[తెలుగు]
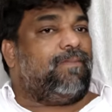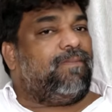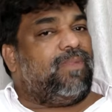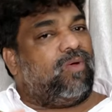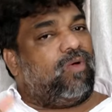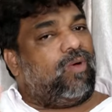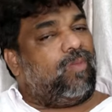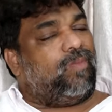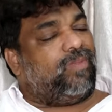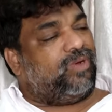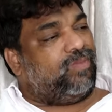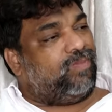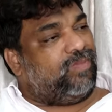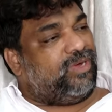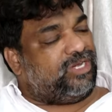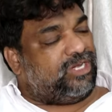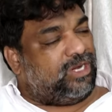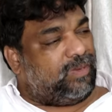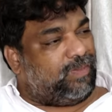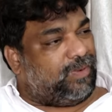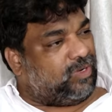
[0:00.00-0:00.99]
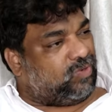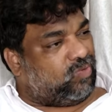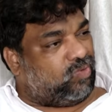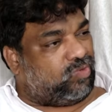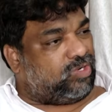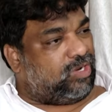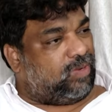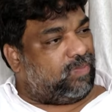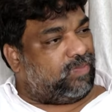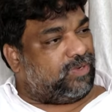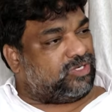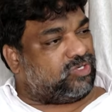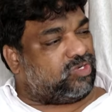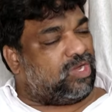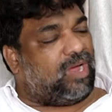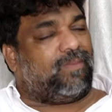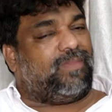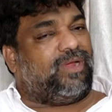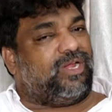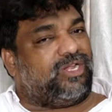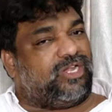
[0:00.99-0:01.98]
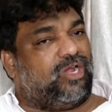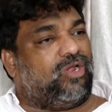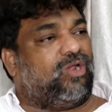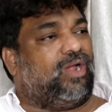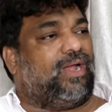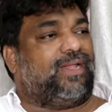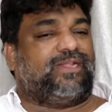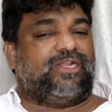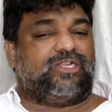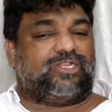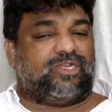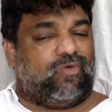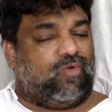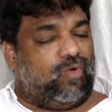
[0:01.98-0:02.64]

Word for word: మేము మీటింగ్ పెట్టుకుంటాం ఫస్ట్ ఆ మీటింగ్లో అన్ని